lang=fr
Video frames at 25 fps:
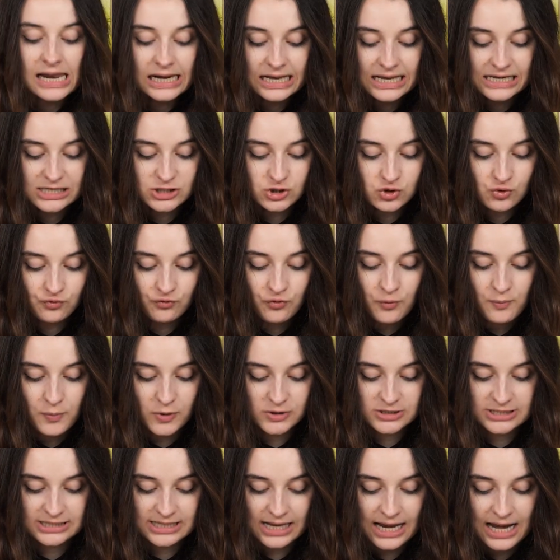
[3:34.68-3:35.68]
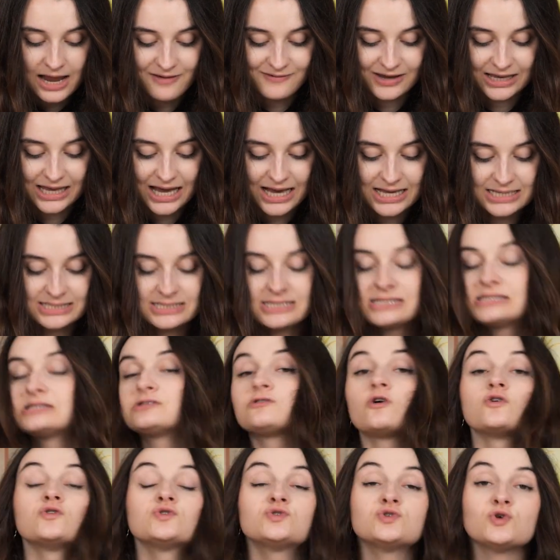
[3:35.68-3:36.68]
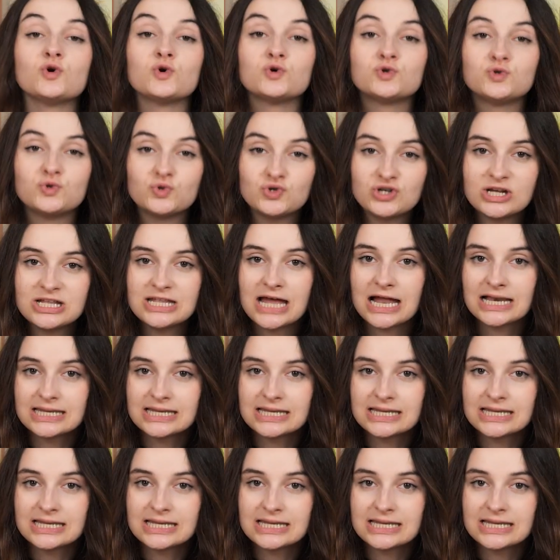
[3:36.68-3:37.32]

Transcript: Quelle question vous pose-t-elle avec insistance au sujet